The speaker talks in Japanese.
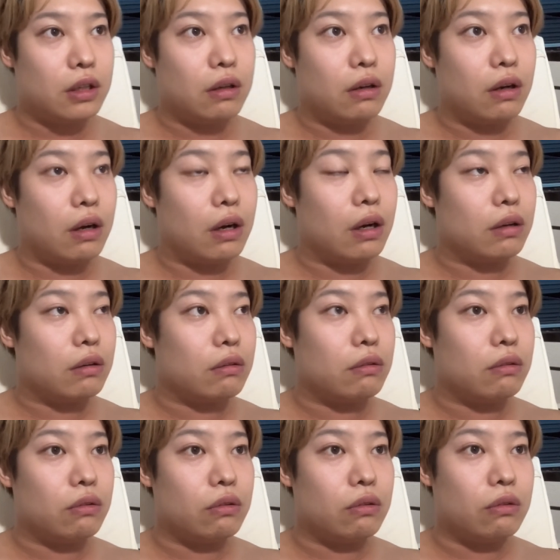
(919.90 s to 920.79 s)
あ
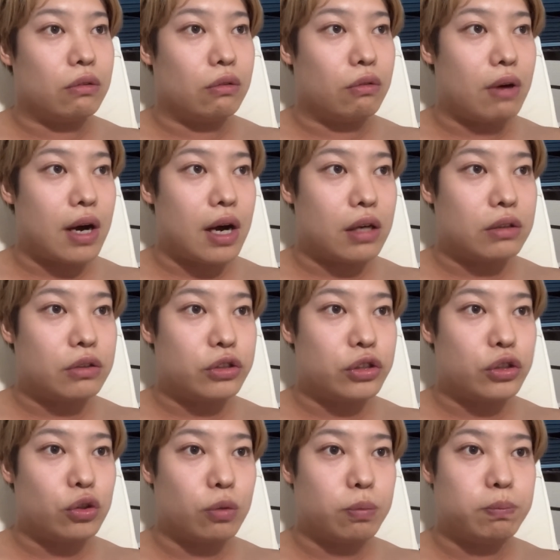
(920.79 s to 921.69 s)
の、
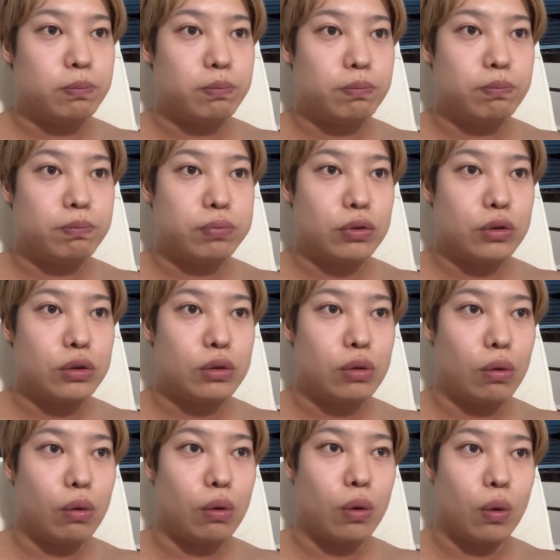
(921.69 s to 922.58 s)
ワークショップ
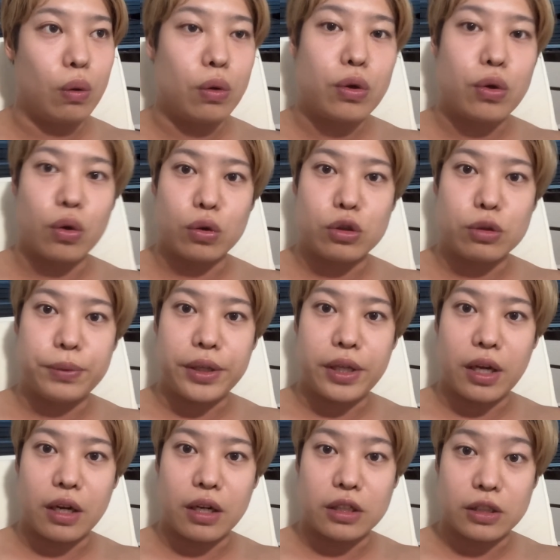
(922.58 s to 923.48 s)
と浪曲み
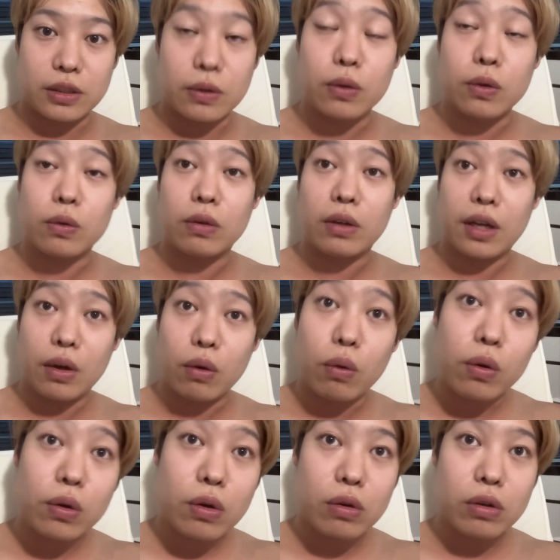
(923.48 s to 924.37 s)
たいな仕事で、
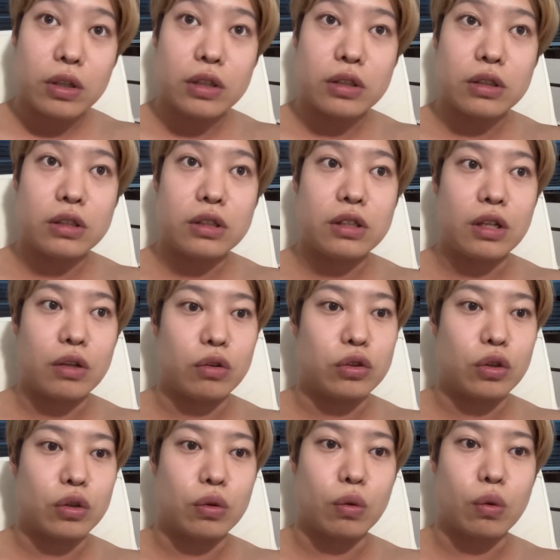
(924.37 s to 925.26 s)
浪曲についての
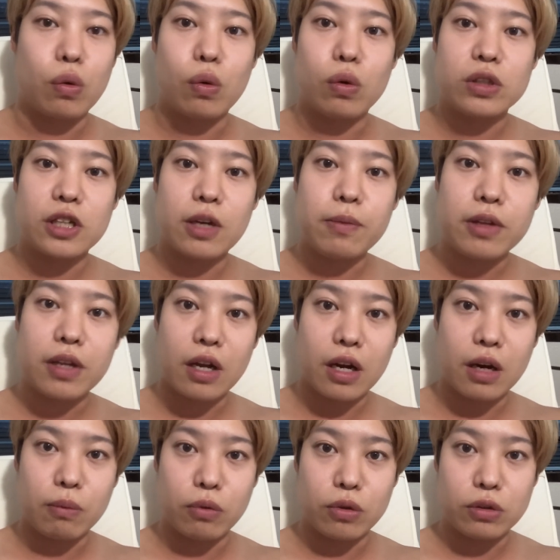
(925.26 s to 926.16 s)
ちょっと講座みたい
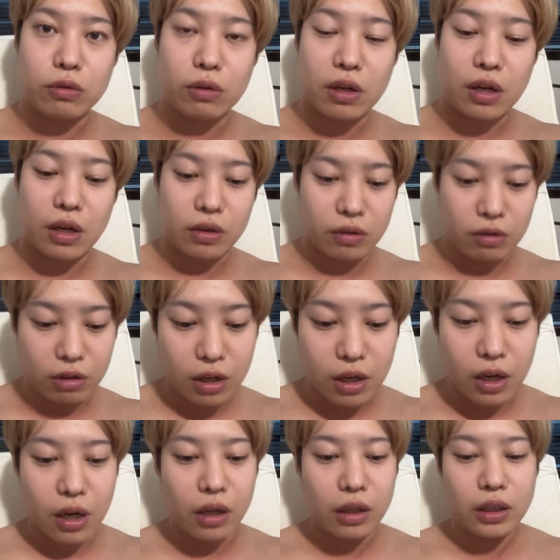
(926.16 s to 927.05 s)
なのも言わないとい
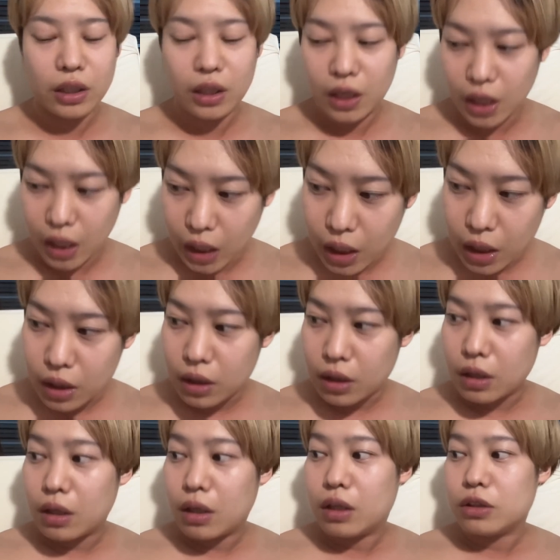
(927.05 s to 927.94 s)
けないんで、
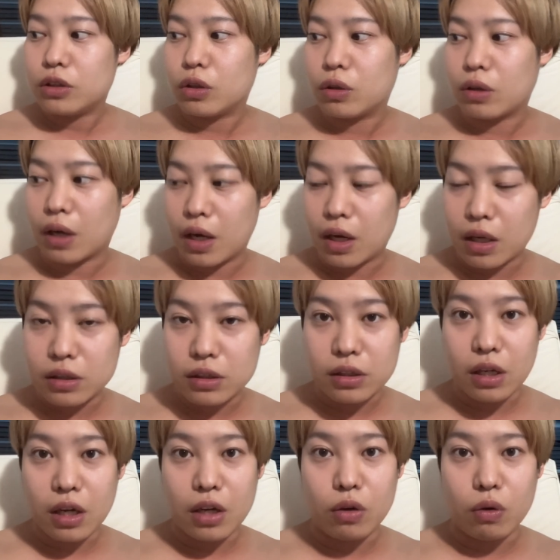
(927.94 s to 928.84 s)
ちょっと話す
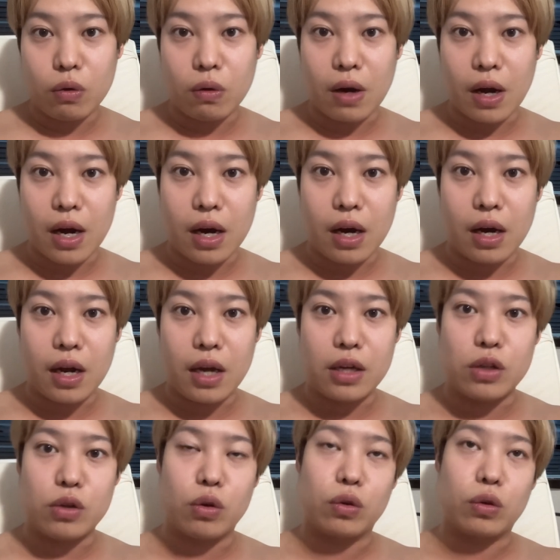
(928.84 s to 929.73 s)
内容を考え
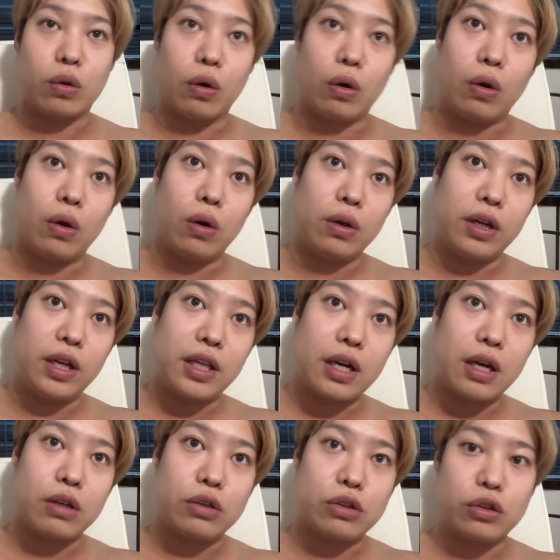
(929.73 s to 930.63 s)
るのと、
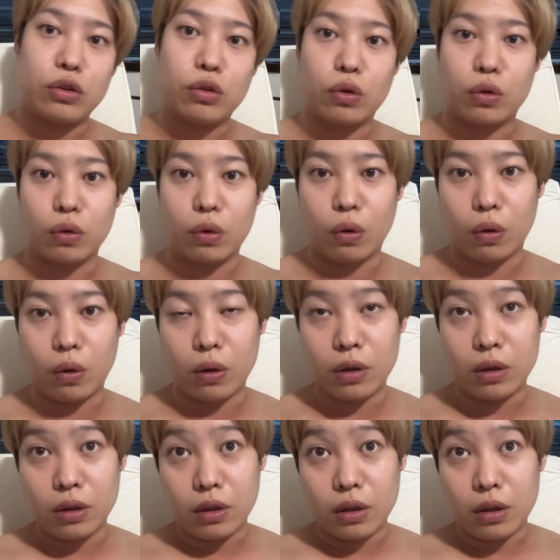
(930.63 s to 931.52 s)
ネタ来るのと、
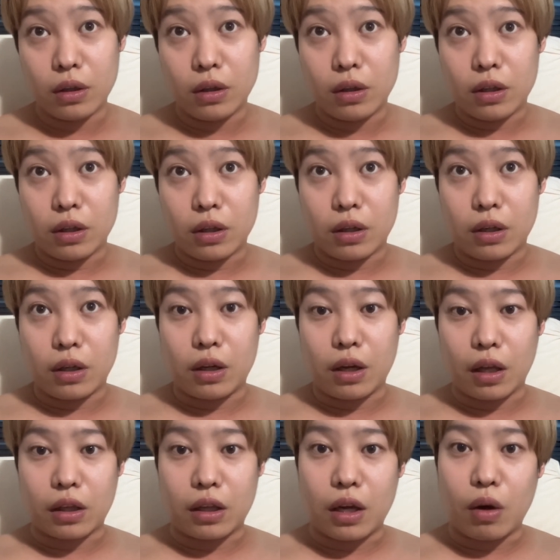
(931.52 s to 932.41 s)
えー、
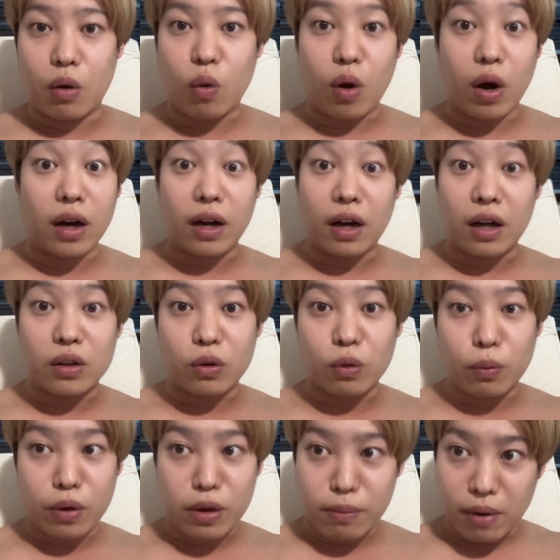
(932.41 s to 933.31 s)
やっていこうかなと
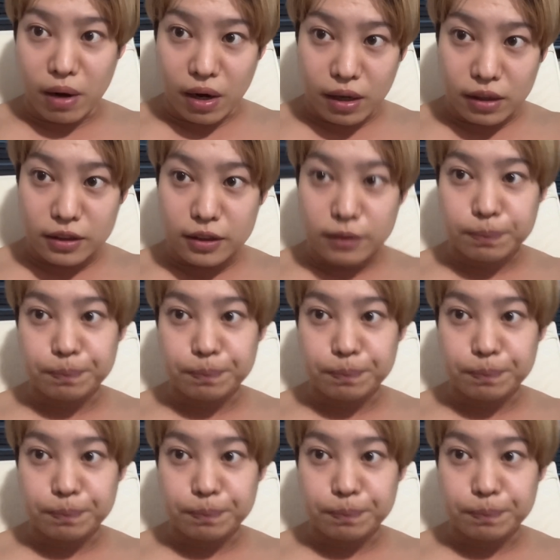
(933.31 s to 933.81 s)
思います。